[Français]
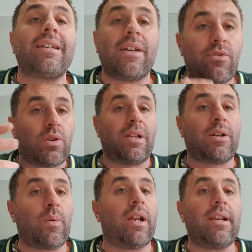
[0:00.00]
Ça veut dire que
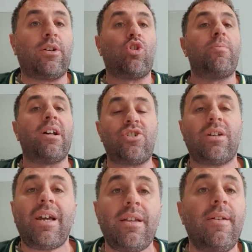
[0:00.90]
l'économie
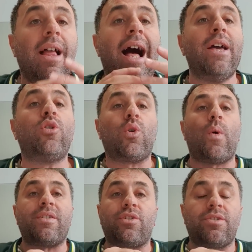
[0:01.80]
algérienne a une
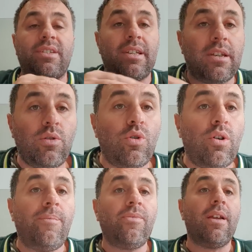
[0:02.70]
croissance qui est nulle,